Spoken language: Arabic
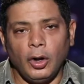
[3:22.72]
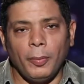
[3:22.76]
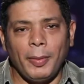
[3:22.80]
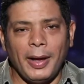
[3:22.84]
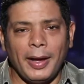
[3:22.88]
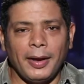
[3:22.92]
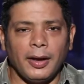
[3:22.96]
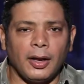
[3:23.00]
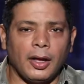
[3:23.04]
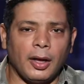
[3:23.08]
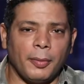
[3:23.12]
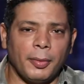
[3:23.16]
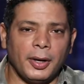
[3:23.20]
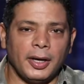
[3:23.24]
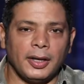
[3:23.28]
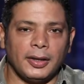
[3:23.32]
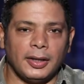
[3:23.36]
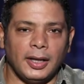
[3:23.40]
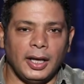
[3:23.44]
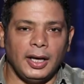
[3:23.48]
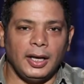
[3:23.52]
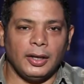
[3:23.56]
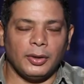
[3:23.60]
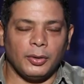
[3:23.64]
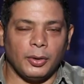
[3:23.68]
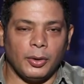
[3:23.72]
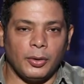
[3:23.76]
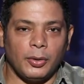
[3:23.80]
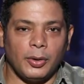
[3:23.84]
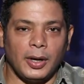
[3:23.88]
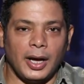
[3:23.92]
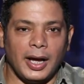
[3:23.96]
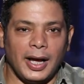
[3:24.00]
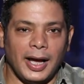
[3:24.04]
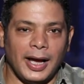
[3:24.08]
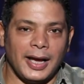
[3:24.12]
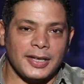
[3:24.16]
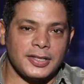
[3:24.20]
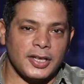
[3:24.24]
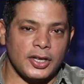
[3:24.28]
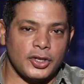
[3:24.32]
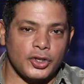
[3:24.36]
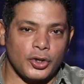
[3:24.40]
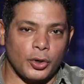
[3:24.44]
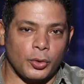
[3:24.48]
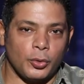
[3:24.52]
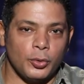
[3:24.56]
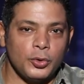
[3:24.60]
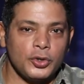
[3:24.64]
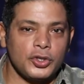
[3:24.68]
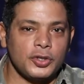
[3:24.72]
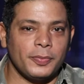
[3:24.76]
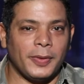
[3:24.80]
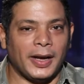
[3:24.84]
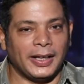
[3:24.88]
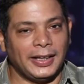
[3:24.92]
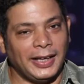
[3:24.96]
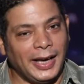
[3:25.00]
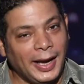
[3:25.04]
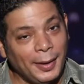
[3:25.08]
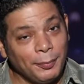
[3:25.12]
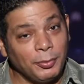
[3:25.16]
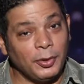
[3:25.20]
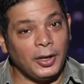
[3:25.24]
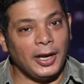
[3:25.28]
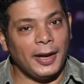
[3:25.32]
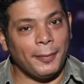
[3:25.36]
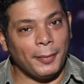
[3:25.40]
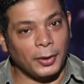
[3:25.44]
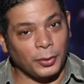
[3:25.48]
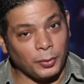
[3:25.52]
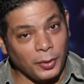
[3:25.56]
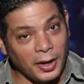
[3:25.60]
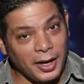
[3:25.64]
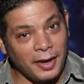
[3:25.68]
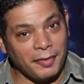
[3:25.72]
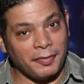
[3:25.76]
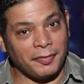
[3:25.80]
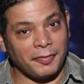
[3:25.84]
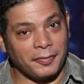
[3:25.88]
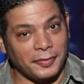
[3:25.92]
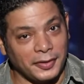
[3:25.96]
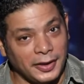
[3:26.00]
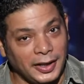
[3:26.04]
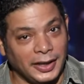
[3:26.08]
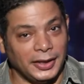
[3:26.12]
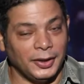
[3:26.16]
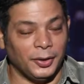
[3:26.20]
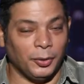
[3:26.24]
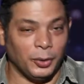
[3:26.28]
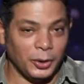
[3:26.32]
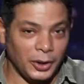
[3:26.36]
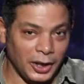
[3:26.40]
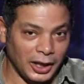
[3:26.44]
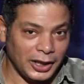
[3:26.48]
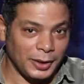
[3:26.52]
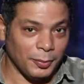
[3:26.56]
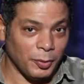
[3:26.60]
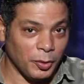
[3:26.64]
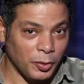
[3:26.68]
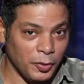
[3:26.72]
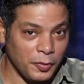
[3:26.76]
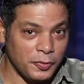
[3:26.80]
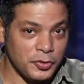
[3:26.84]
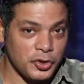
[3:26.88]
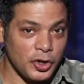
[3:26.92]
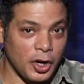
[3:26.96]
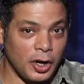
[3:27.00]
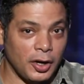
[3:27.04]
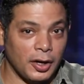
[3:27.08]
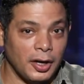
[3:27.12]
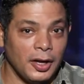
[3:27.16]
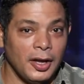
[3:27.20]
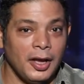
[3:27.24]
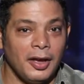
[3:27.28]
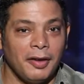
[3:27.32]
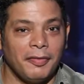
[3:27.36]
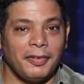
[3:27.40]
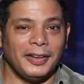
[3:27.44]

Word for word: روح بقى للخبر الثالث وهو حسن شاكوش بعد الحمد لله ما توقف يعني هو دلوقتي موقوف شهر